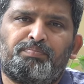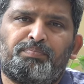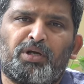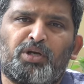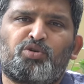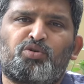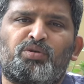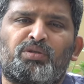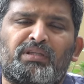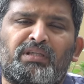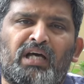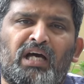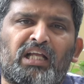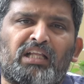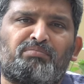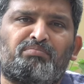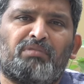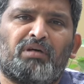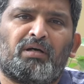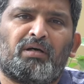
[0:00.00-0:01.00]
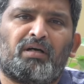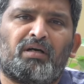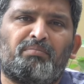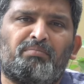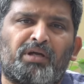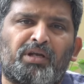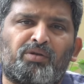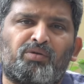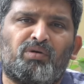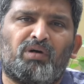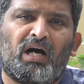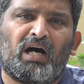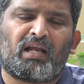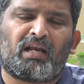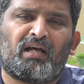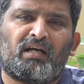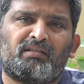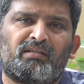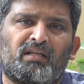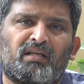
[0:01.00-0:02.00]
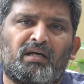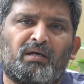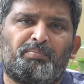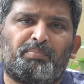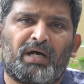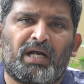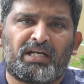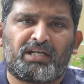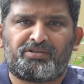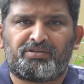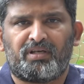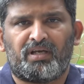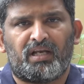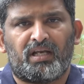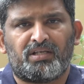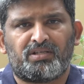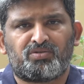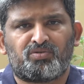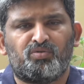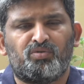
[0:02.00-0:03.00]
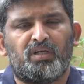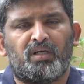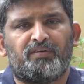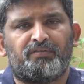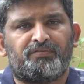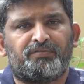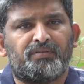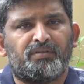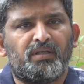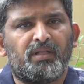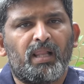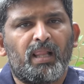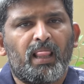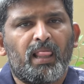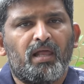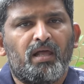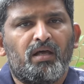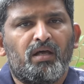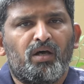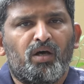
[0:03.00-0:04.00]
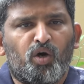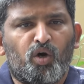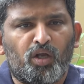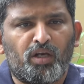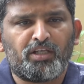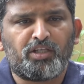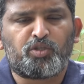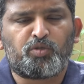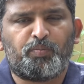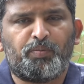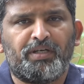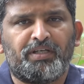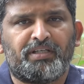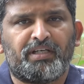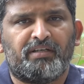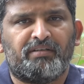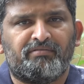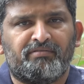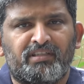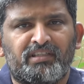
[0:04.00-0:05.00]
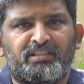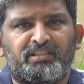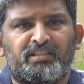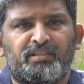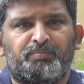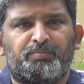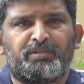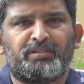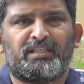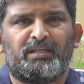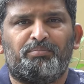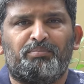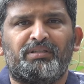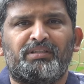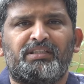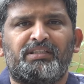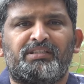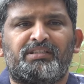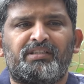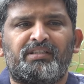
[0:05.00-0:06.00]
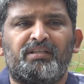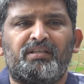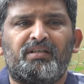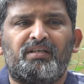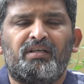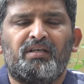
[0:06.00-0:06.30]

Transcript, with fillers: పరిశుద్ధాత్మ మరియు ఆరాధన పాఠశాల స్కూల్ ఆఫ్ హోలీ స్పిరిట్ అండ్ వర్షిప్కి సంబంధించి